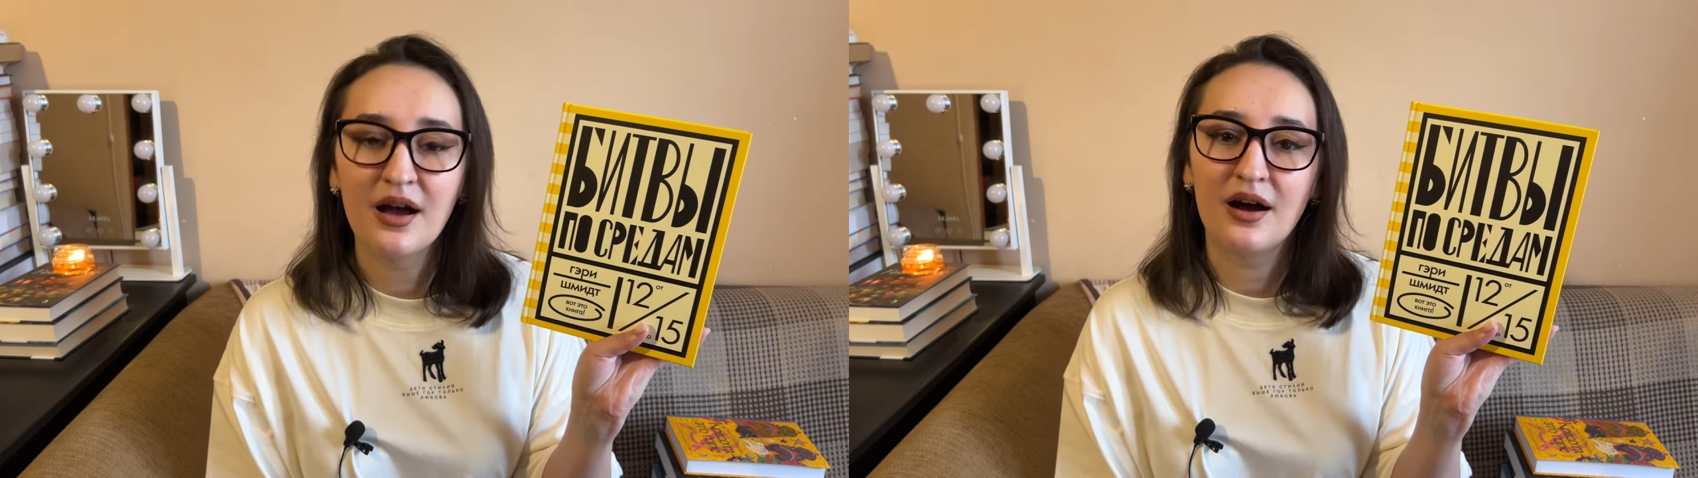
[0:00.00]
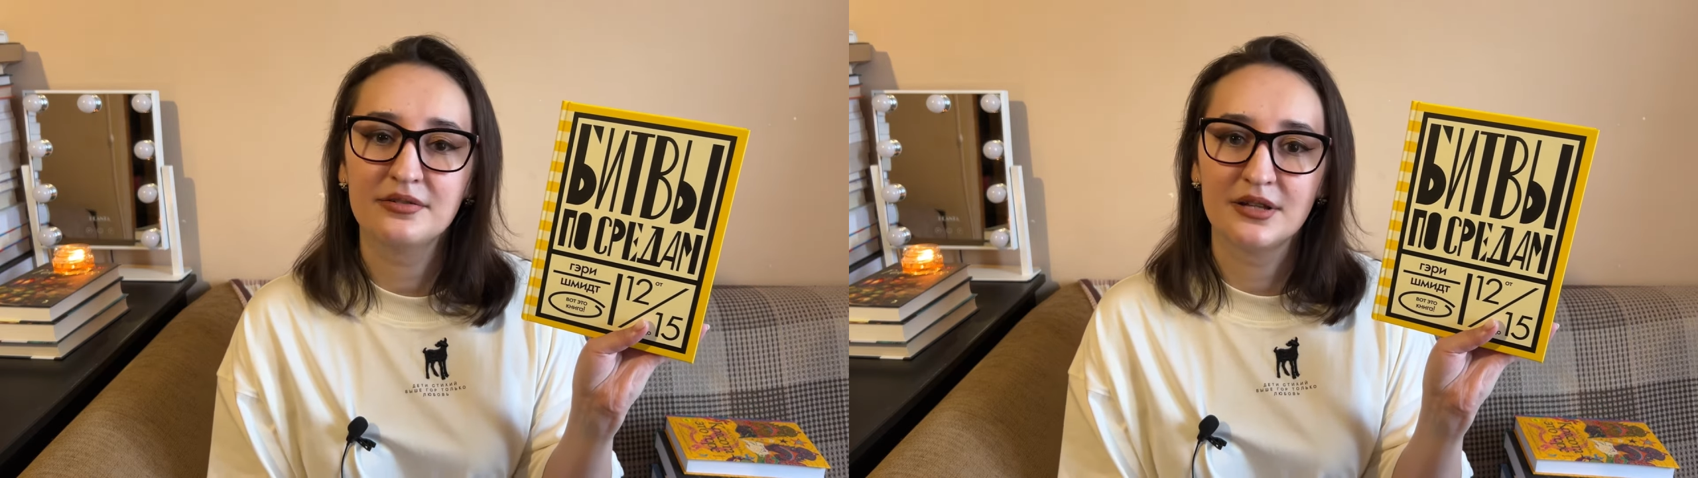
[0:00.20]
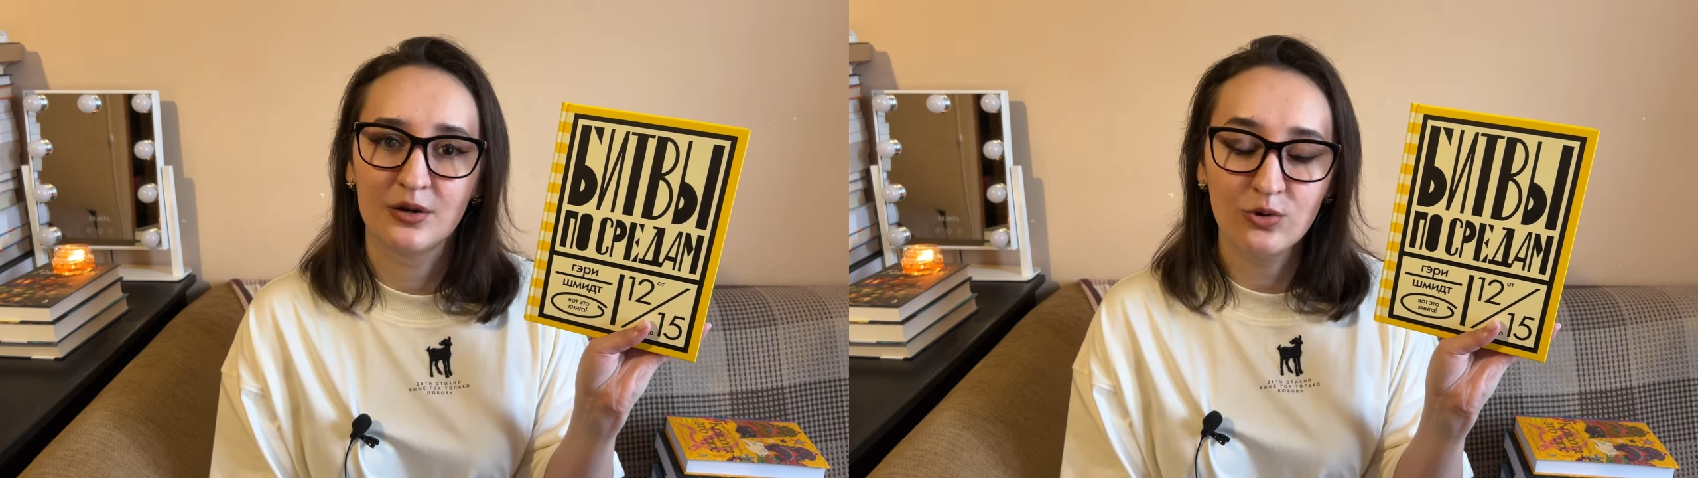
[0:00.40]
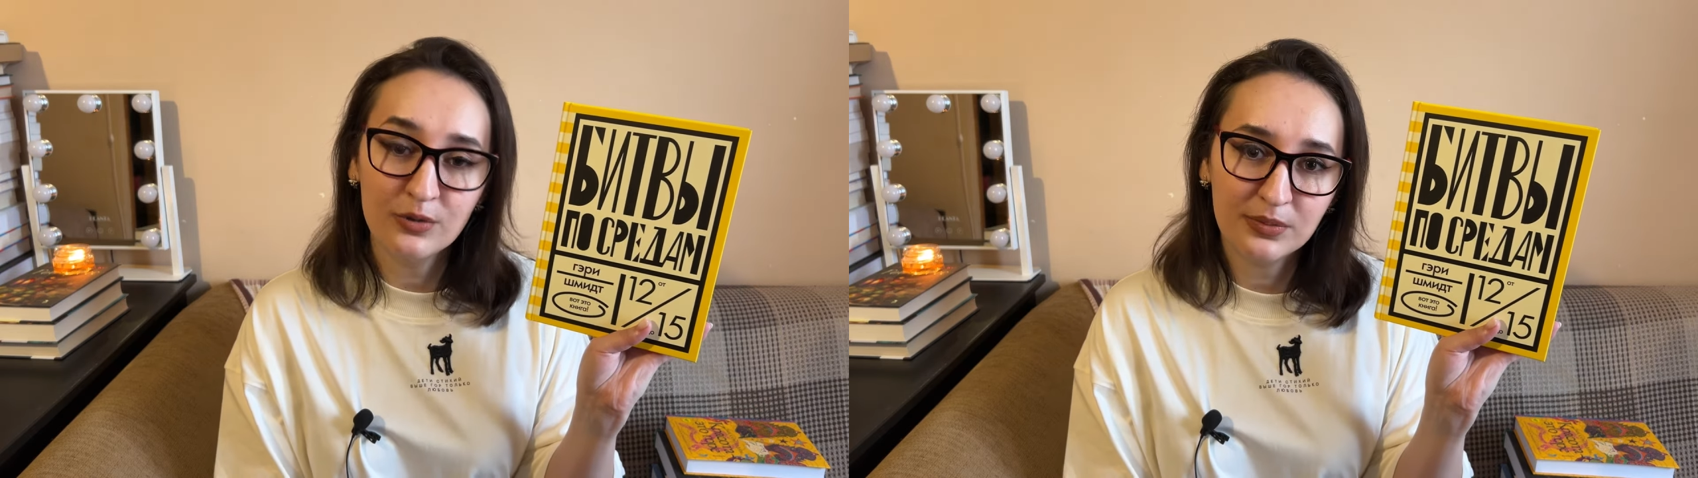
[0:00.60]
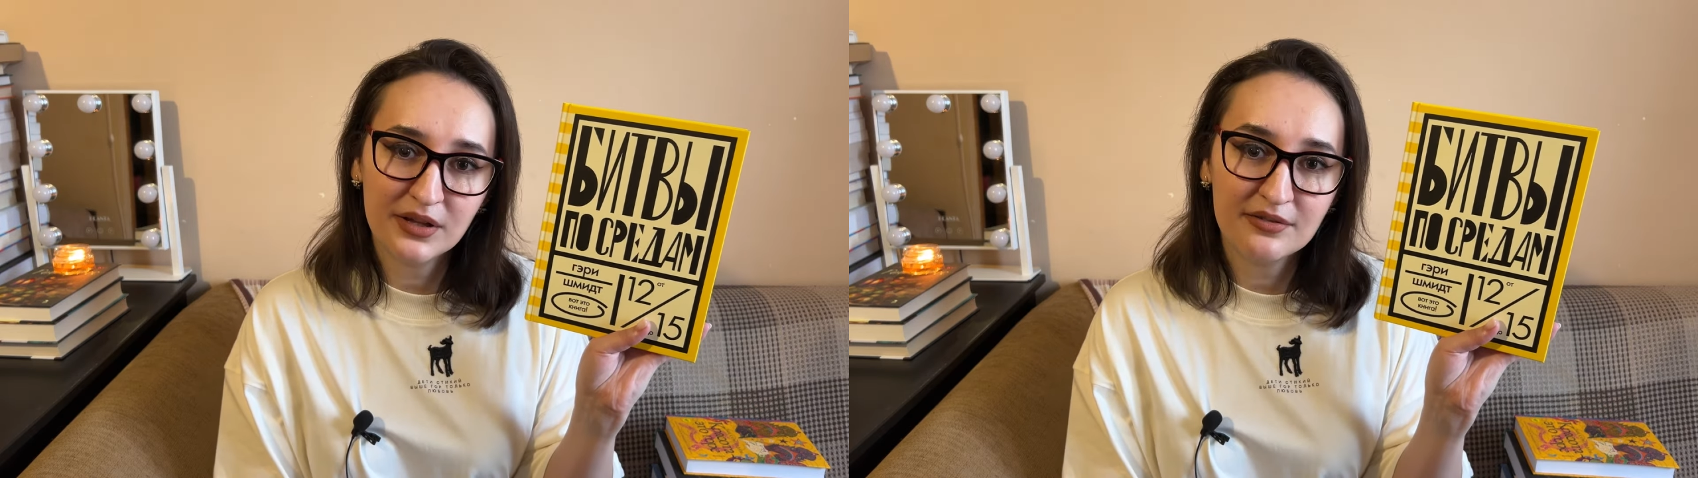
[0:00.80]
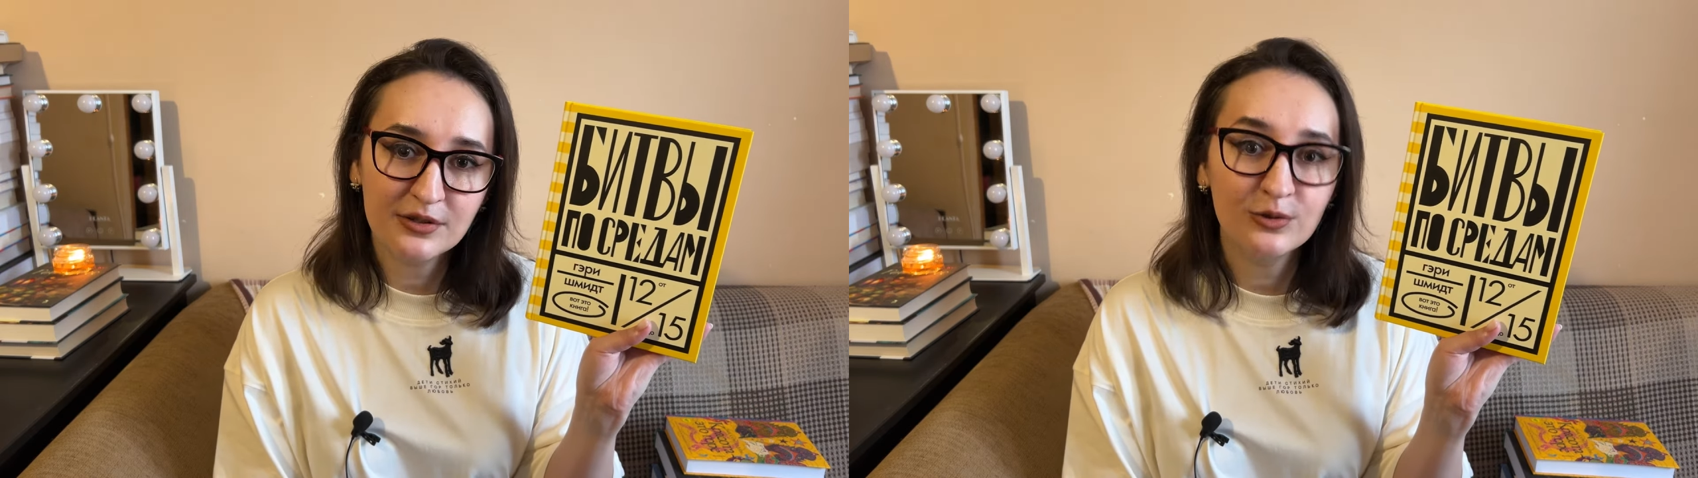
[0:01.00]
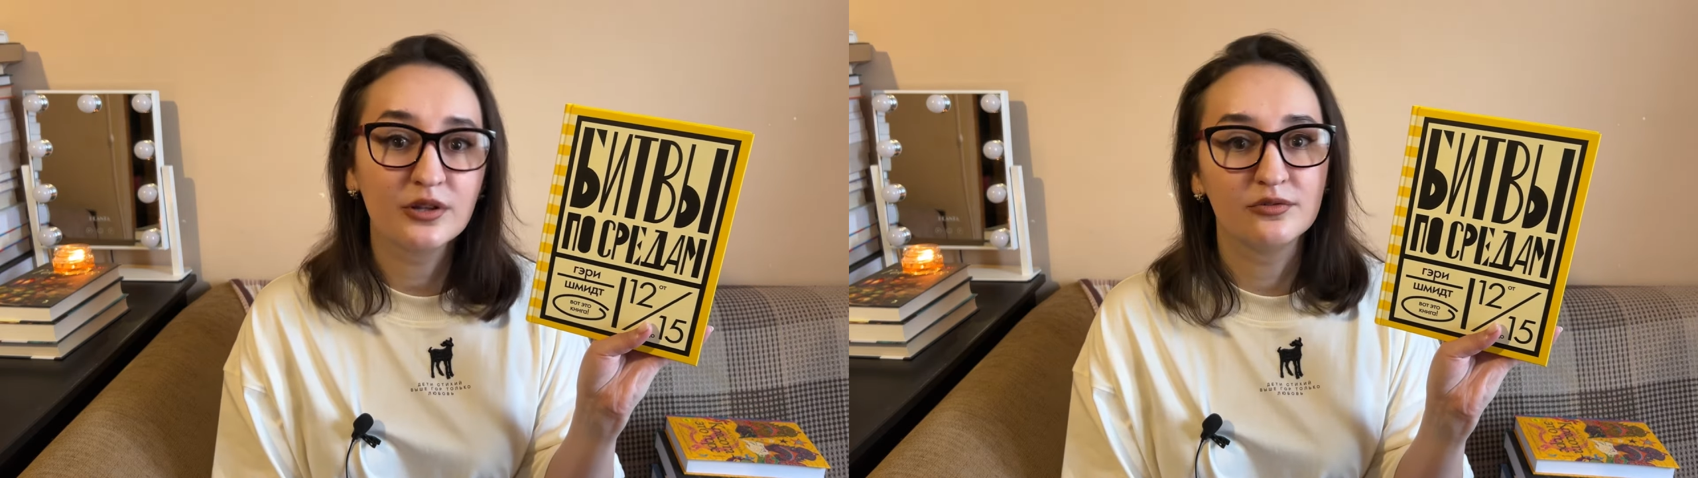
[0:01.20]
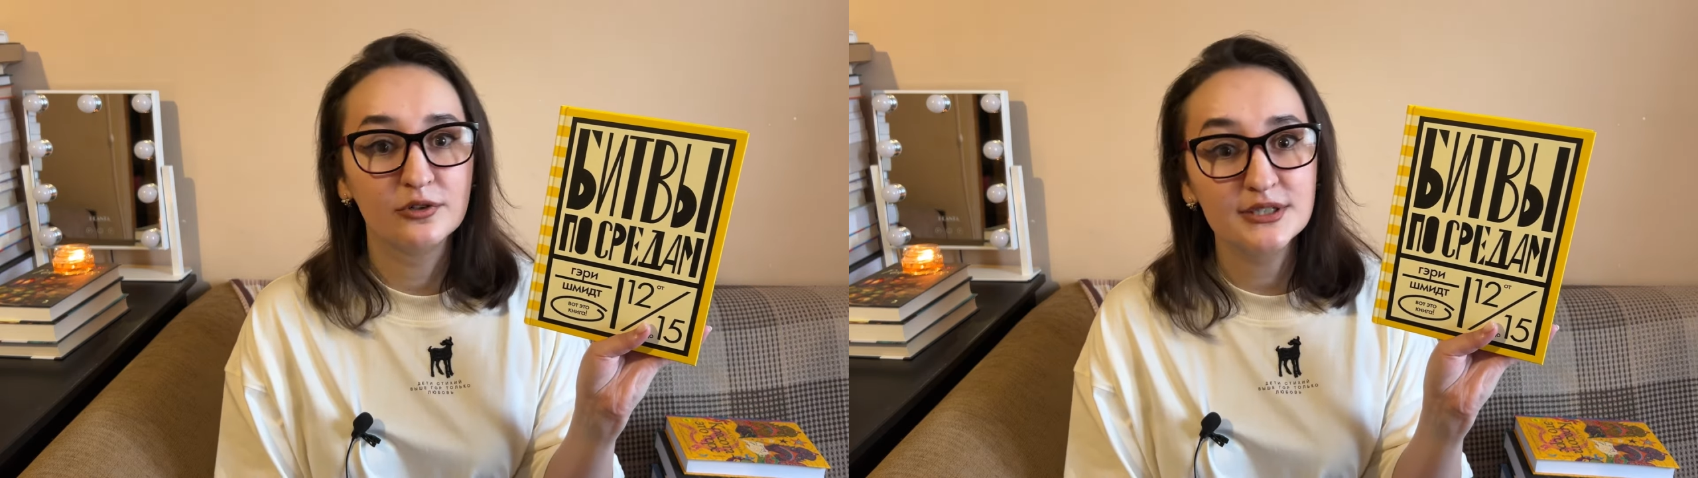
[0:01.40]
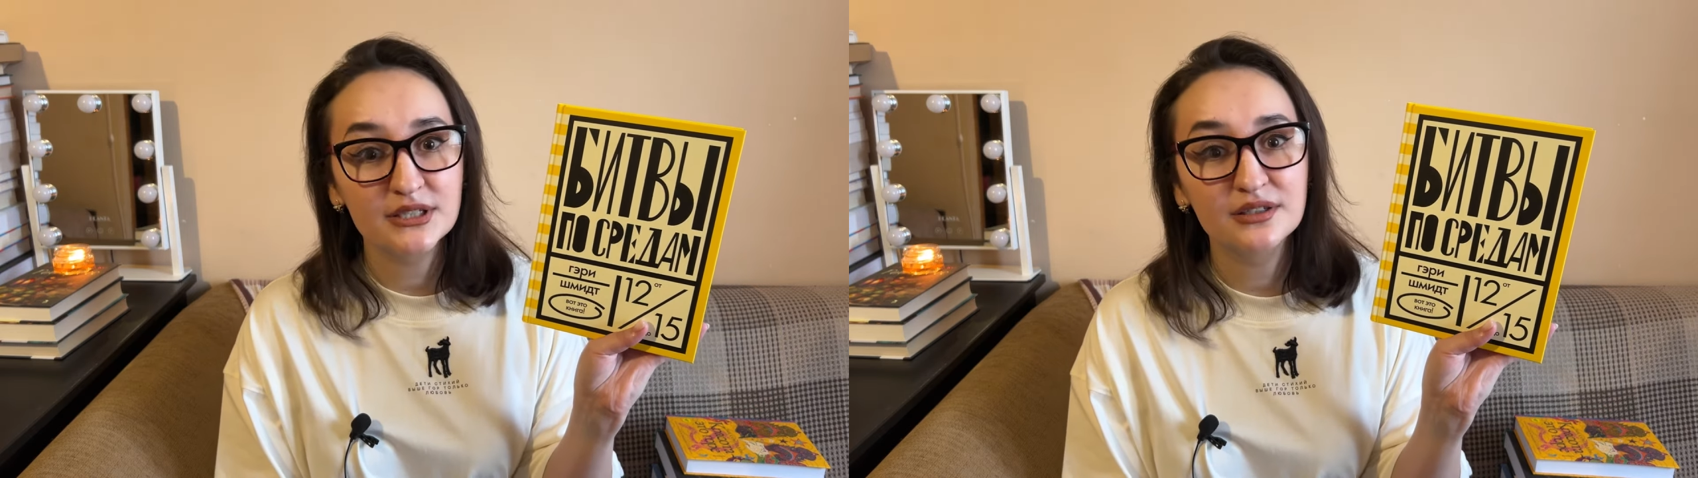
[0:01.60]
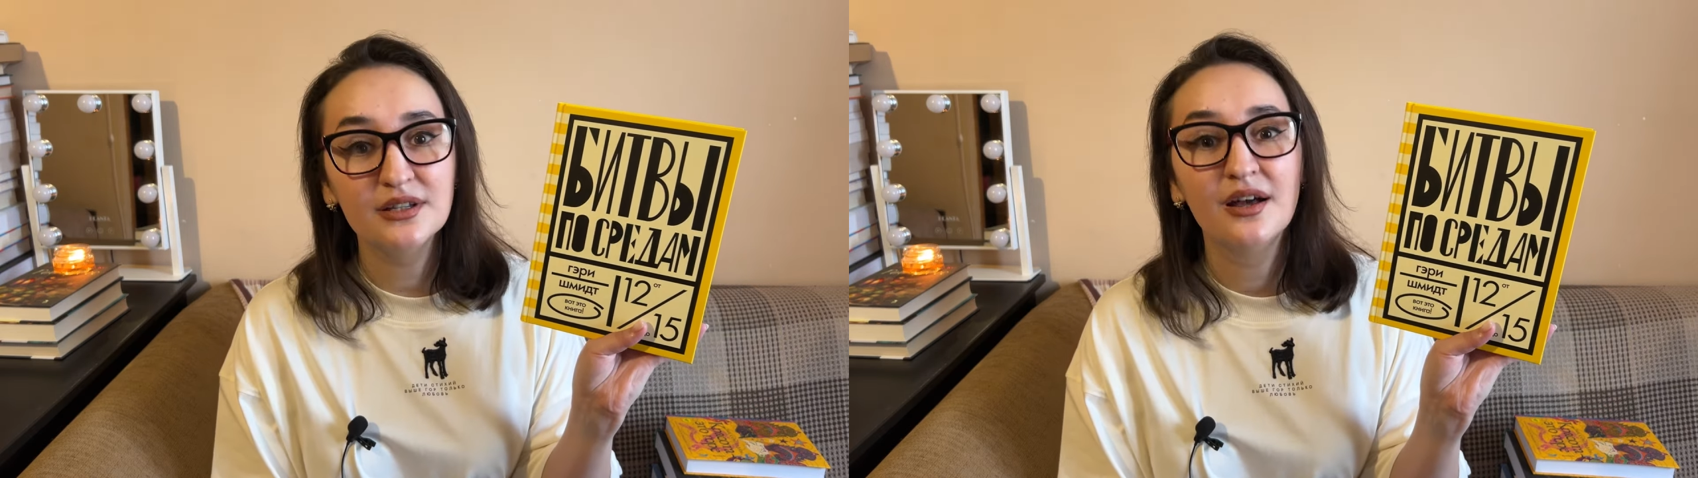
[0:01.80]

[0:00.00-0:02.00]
а вторую половину отвозят